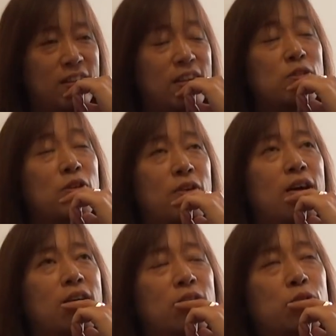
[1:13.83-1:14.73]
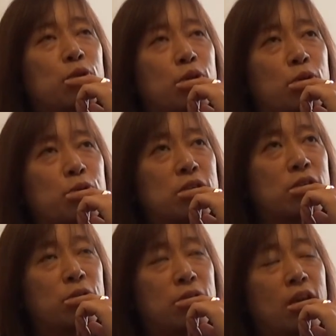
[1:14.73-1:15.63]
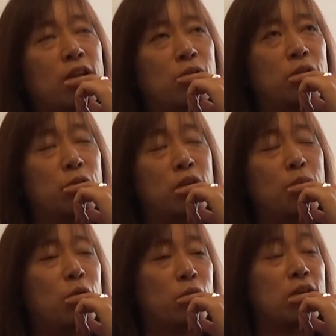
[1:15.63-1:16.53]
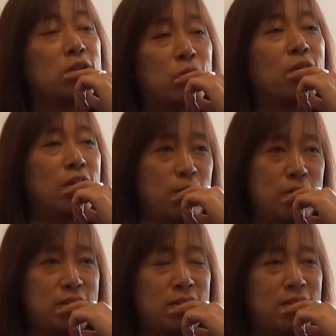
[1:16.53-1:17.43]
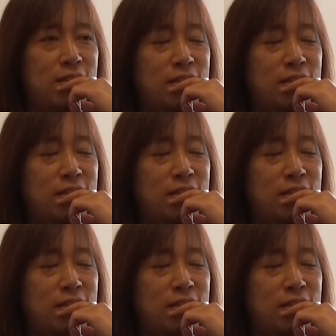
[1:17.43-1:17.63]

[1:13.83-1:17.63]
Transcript: だからそれは本当に皇室という天皇においても同じことが言えます。